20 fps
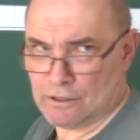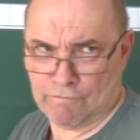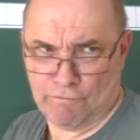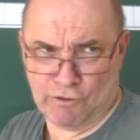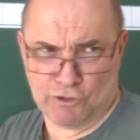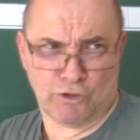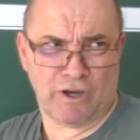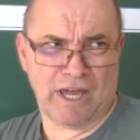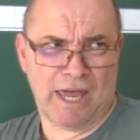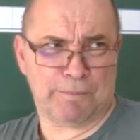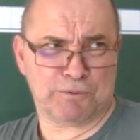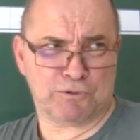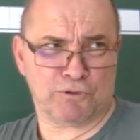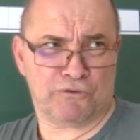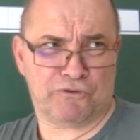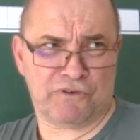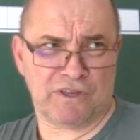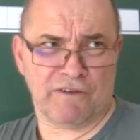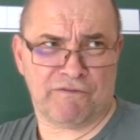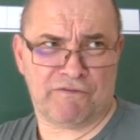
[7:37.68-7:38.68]
Wieso hebst du
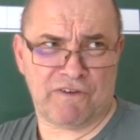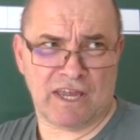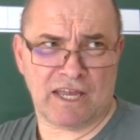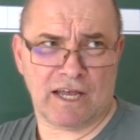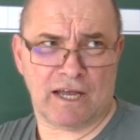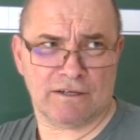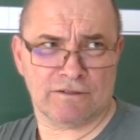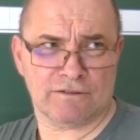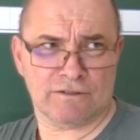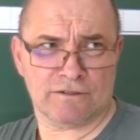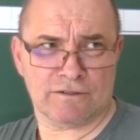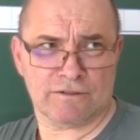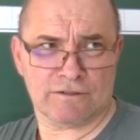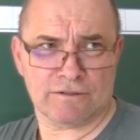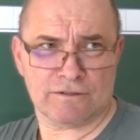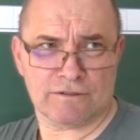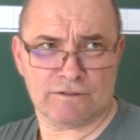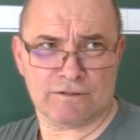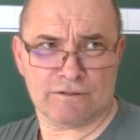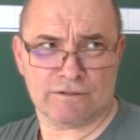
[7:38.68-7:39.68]
vier Finger?
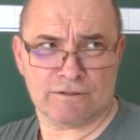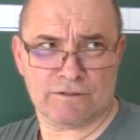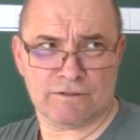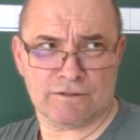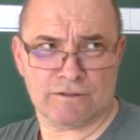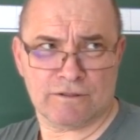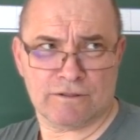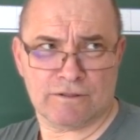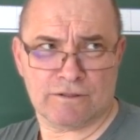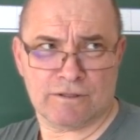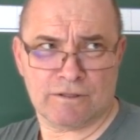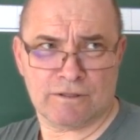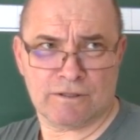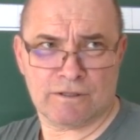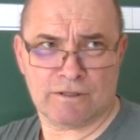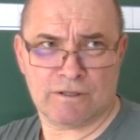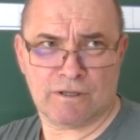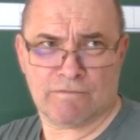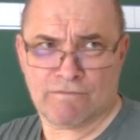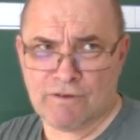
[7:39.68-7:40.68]

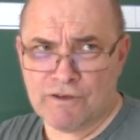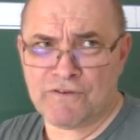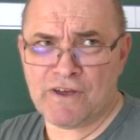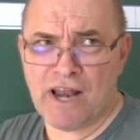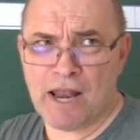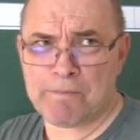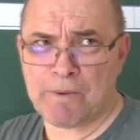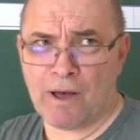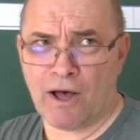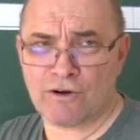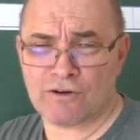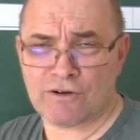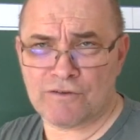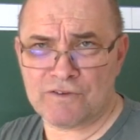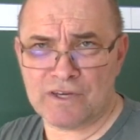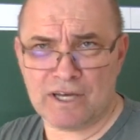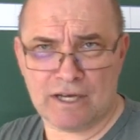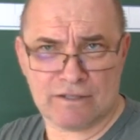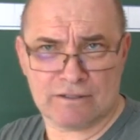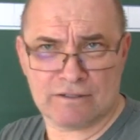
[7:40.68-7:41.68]
Wie viele brauchen
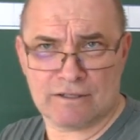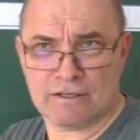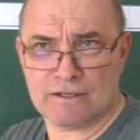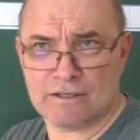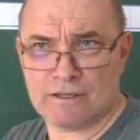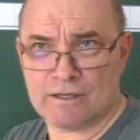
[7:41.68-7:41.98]
wir?